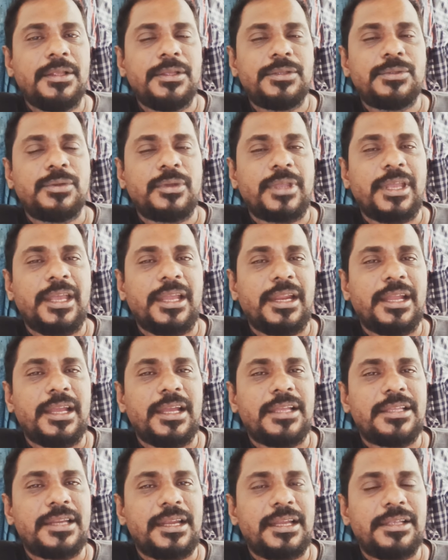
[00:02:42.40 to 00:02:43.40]
ஸோ கே
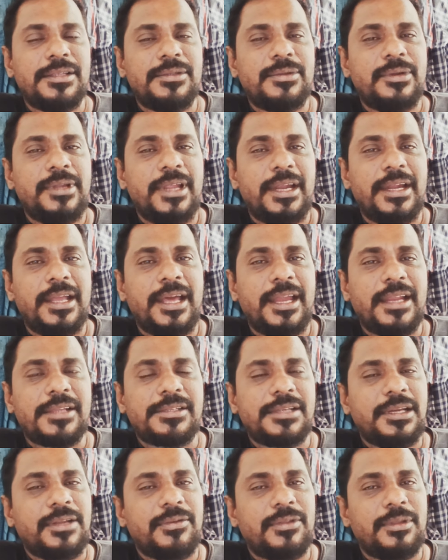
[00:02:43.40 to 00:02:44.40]
ரங்கஜராஜுடைய
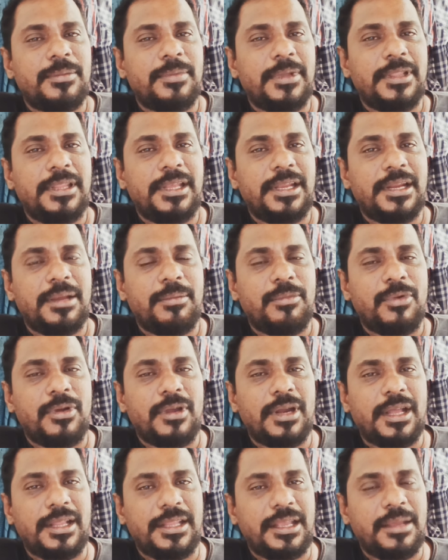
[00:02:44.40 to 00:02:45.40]
டைரக்ஷன்லேயும் வந்து பார்த்திங்கன்னா
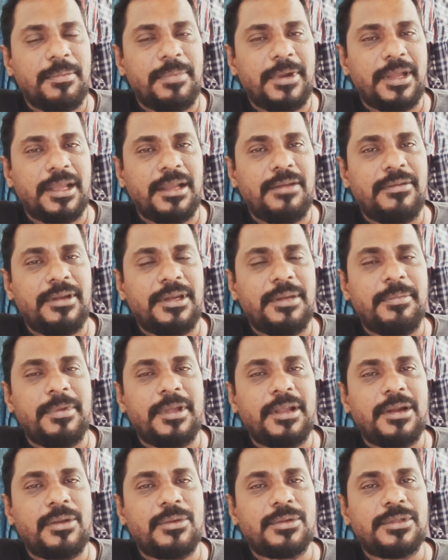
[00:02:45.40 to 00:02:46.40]
மோகன் அதிக படங்கள் வெற்றி
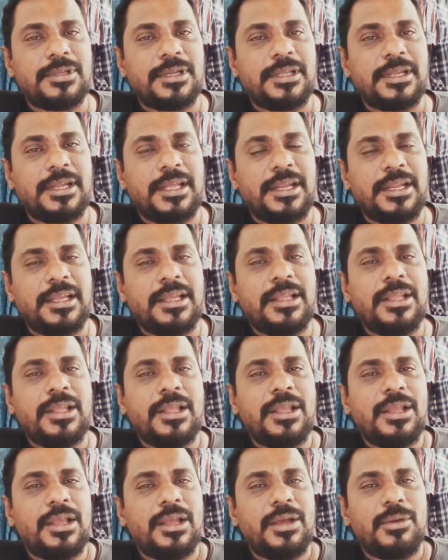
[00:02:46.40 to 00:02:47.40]
படங்கள் கொடுத்துருக்கிறாரு
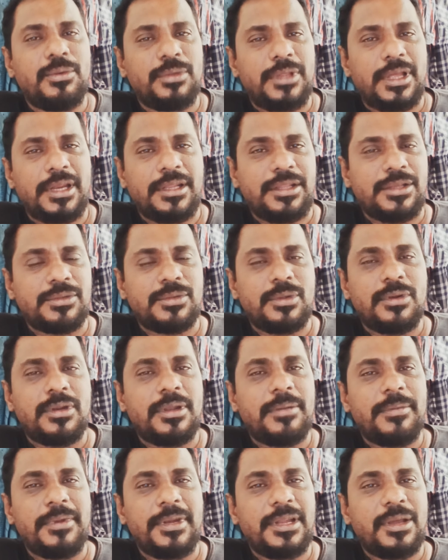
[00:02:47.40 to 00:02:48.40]
உதாரணத்துக்கு சொல்லணும்
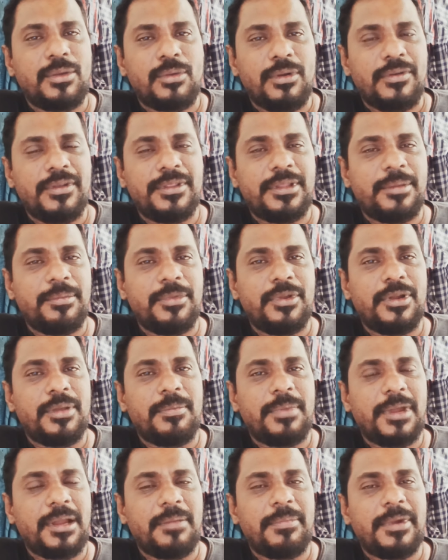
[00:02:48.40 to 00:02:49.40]
அப்படின்னா கோவை தம்பியோட
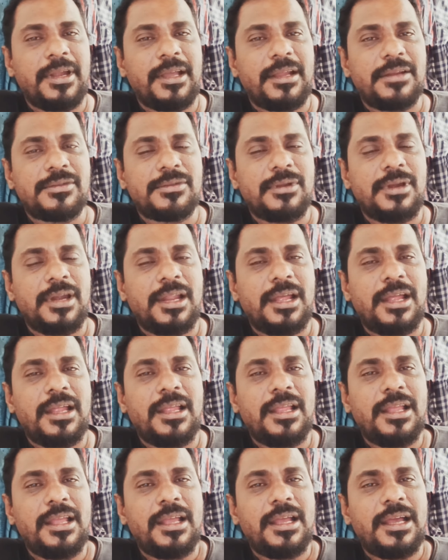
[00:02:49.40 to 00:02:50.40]
பல படங்கள் சொல்லலாம்
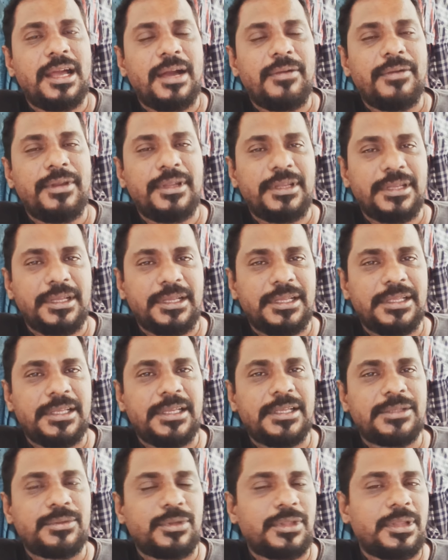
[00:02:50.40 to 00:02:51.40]
அவர்
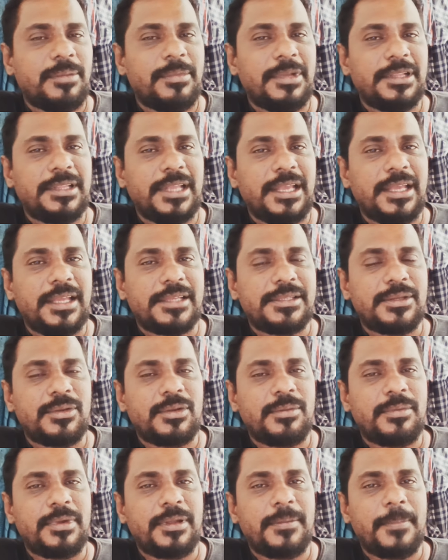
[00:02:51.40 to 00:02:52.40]
சொந்தமாக தயாரித்த
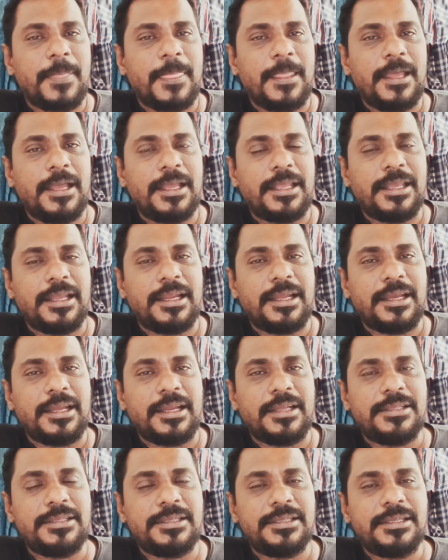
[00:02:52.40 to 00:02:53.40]
ஒரு படம் கே
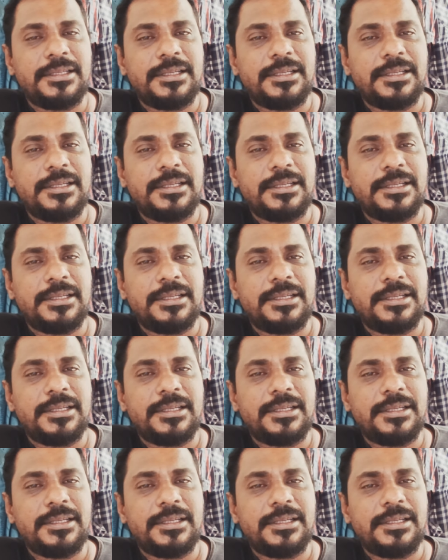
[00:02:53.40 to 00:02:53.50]
ரங்கராஜ்